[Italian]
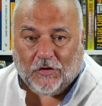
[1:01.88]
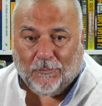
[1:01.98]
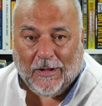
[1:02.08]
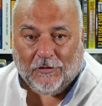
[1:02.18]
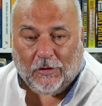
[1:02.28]

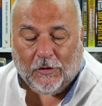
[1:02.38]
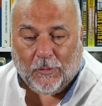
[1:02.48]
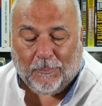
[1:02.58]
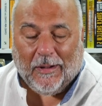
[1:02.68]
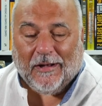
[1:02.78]
sommando le
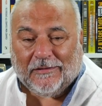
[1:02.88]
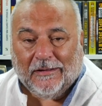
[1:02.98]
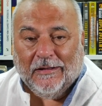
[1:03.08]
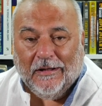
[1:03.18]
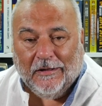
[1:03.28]
due
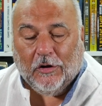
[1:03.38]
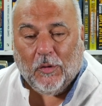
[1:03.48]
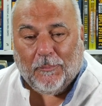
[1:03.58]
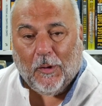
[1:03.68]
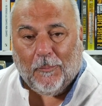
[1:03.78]
parti di
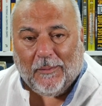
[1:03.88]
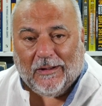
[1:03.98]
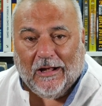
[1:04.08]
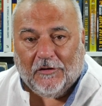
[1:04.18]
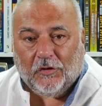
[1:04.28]
cui abbiamo
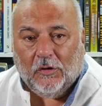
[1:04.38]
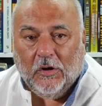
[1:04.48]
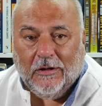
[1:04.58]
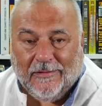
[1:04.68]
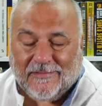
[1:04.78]

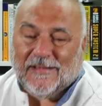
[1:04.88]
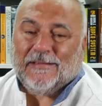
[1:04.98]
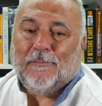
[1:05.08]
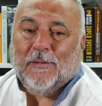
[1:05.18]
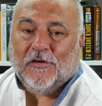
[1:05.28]
parlato, il
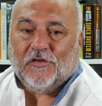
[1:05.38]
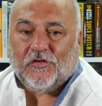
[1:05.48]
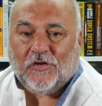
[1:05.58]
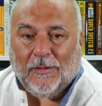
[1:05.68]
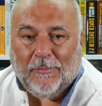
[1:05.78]
7,5
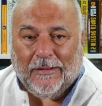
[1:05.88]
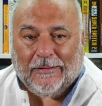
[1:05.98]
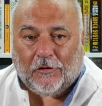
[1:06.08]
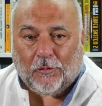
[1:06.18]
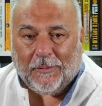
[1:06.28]
se l'è meritato